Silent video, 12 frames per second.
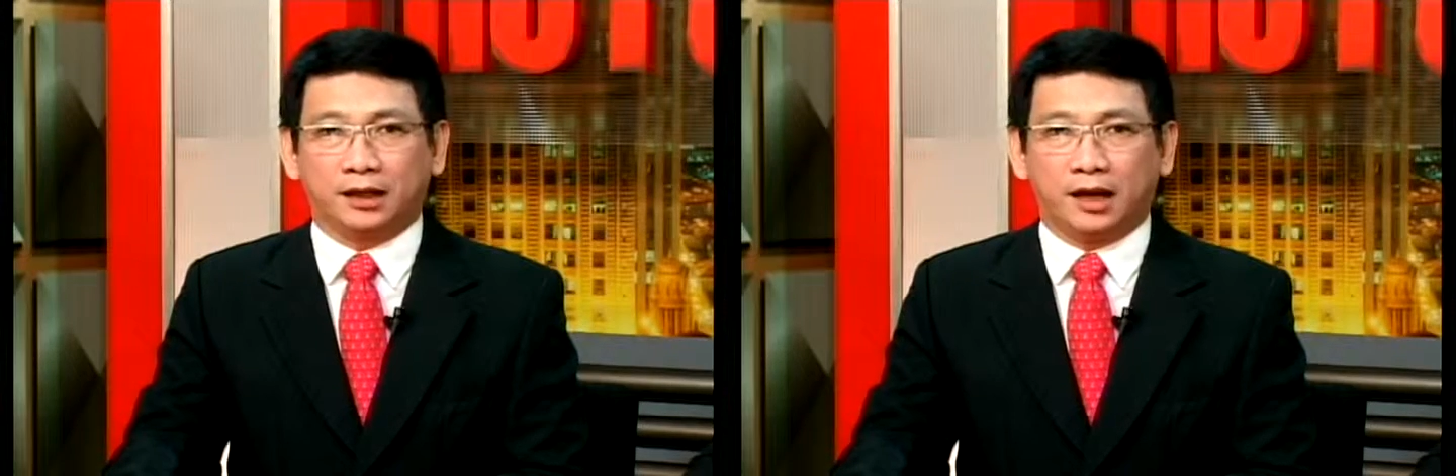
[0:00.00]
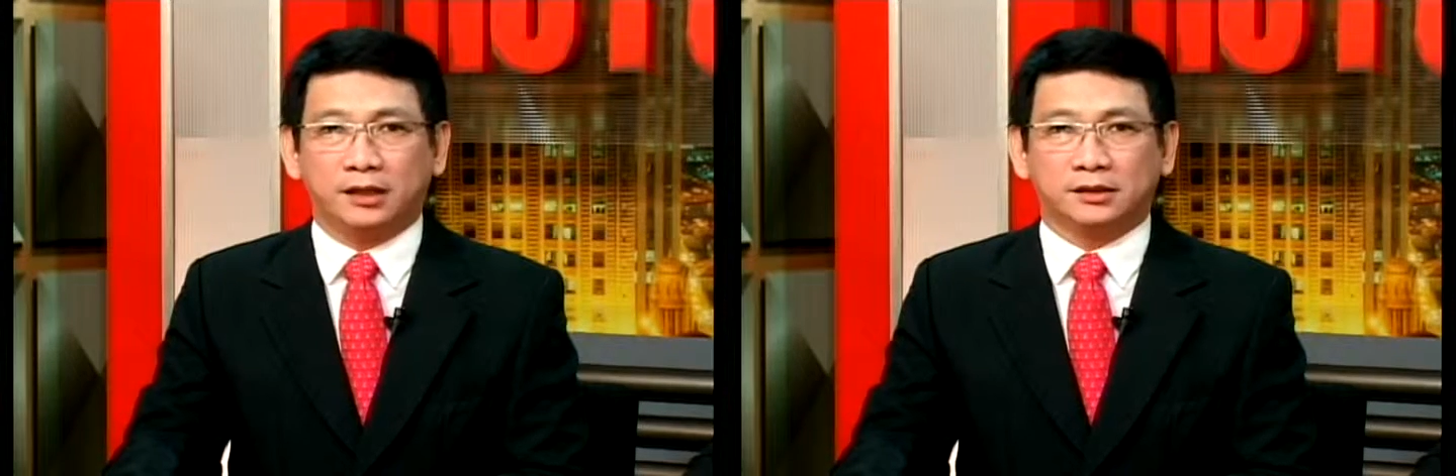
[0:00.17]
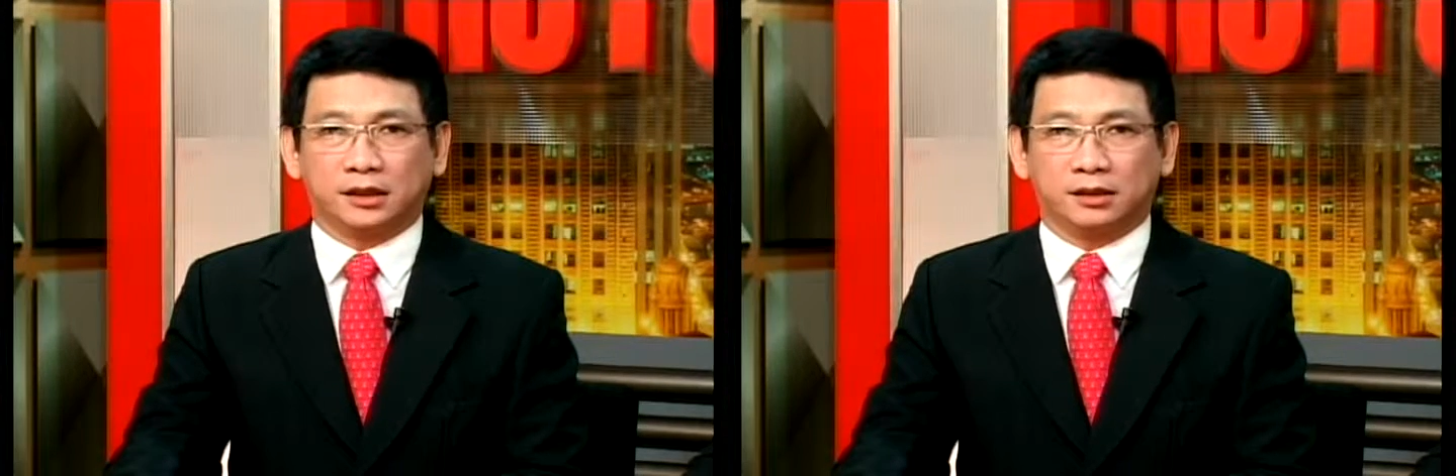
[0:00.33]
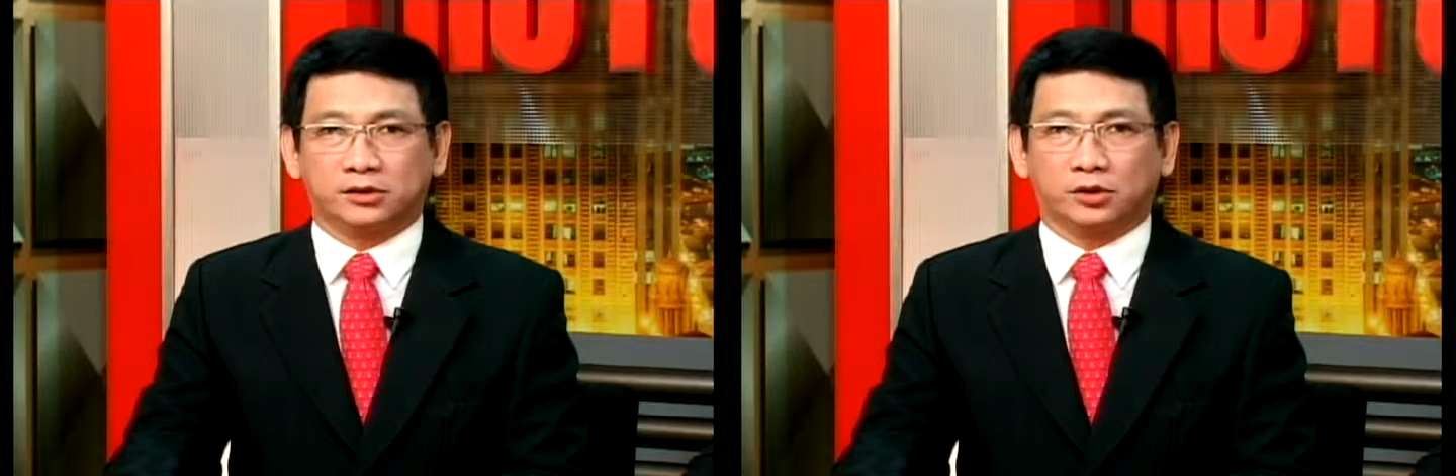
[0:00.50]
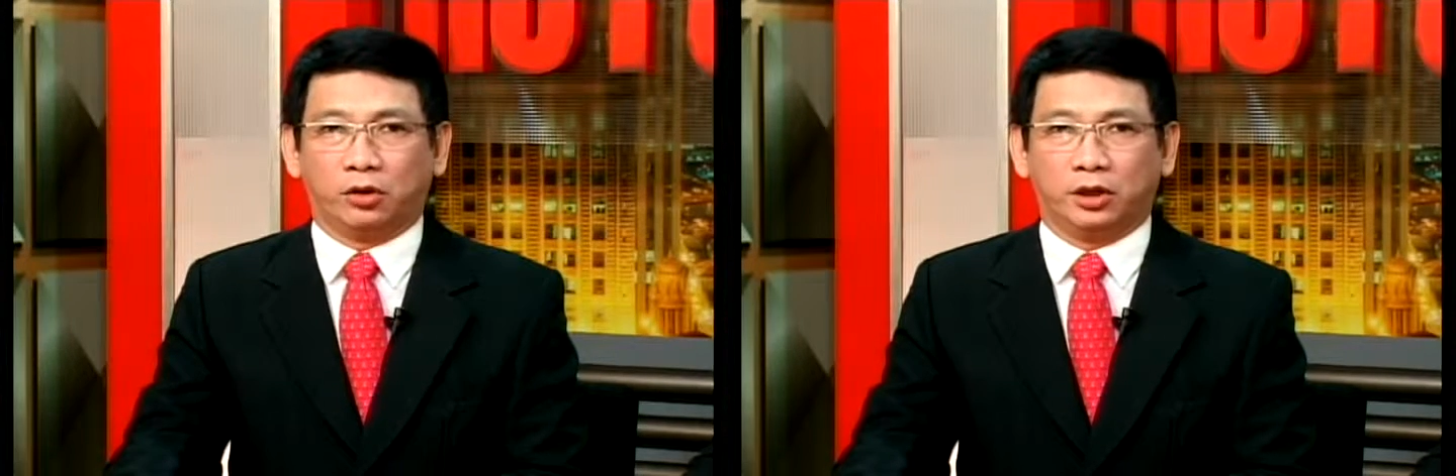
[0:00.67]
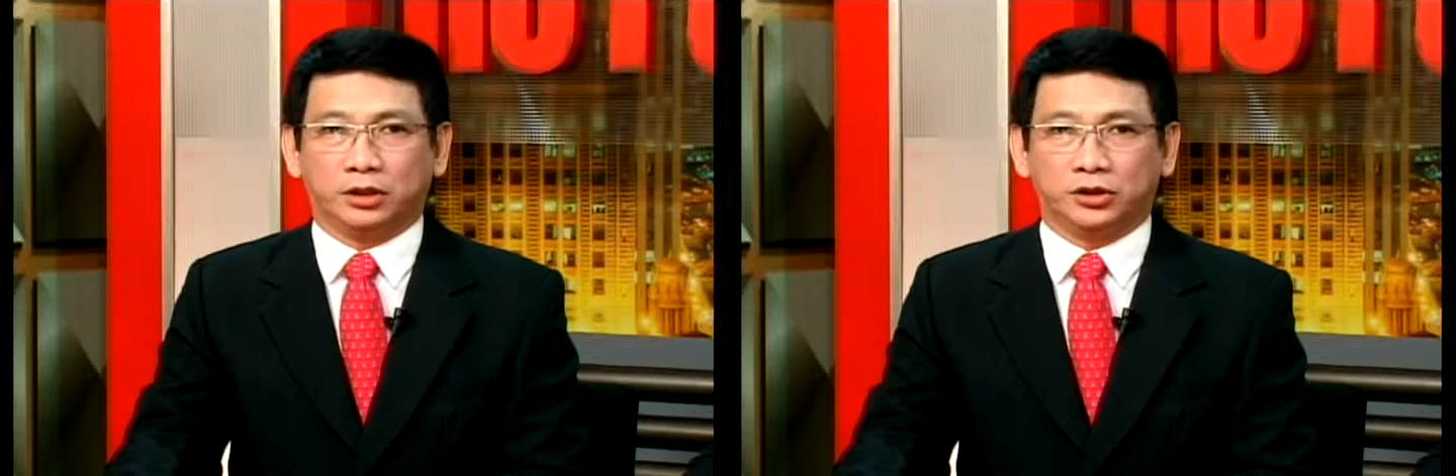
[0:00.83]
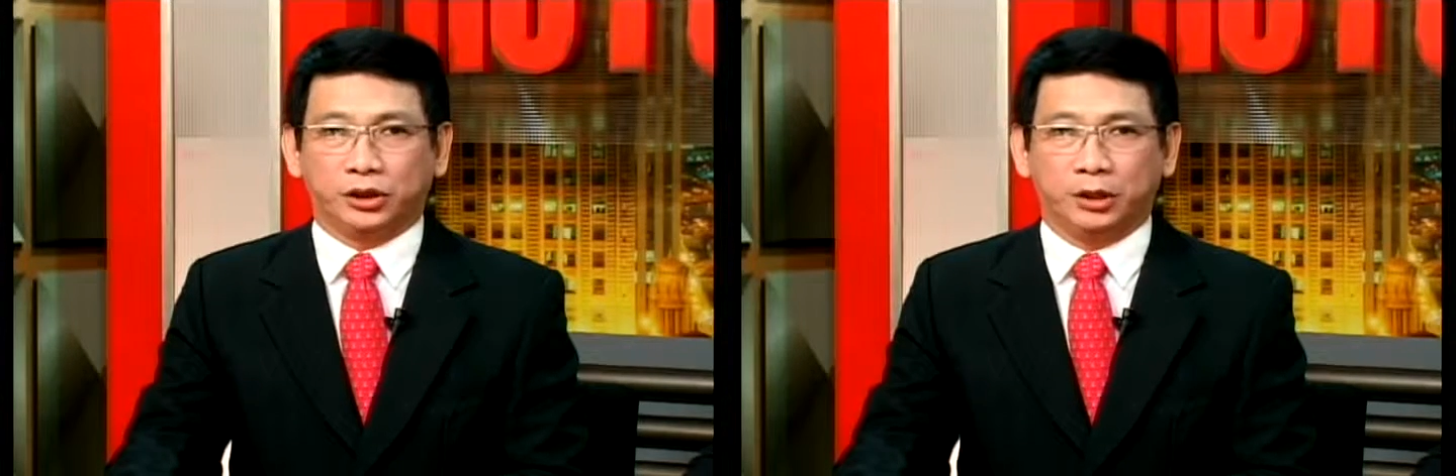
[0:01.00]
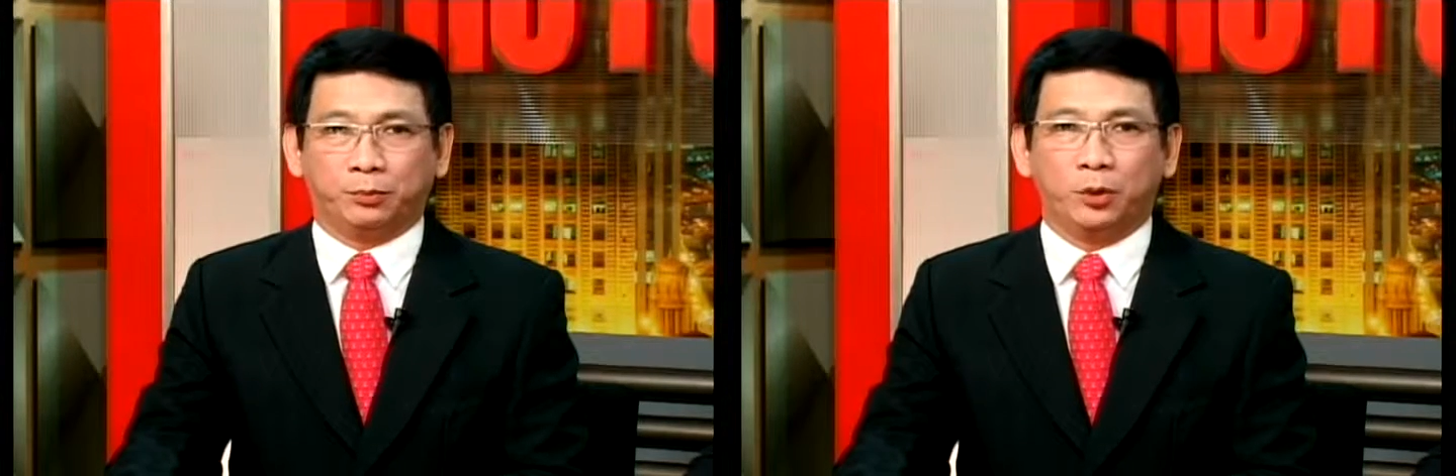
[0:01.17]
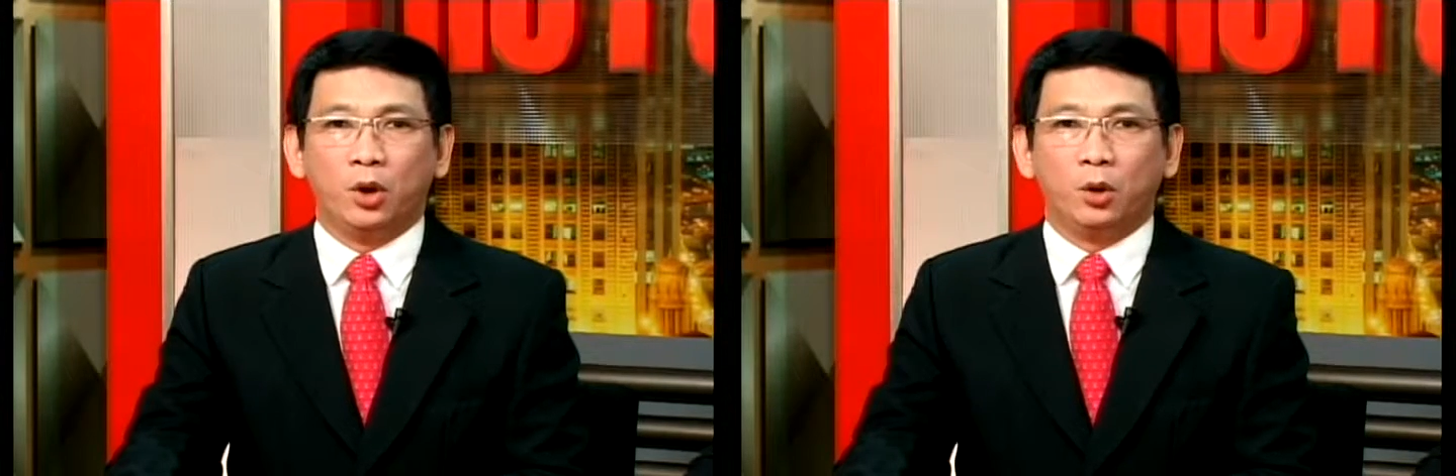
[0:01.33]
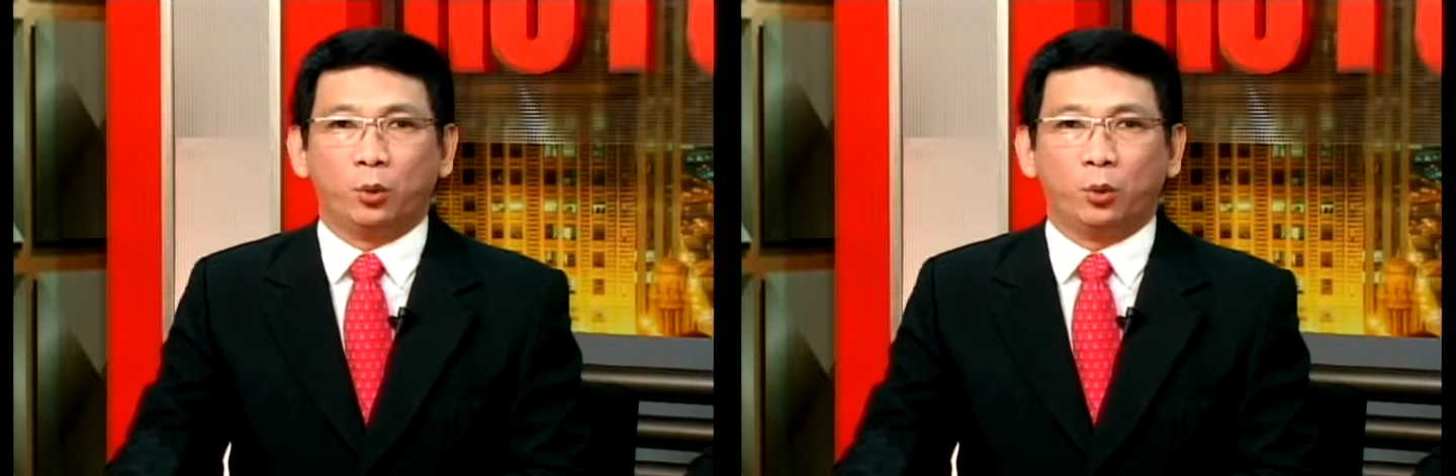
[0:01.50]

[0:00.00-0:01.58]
grants at scholarship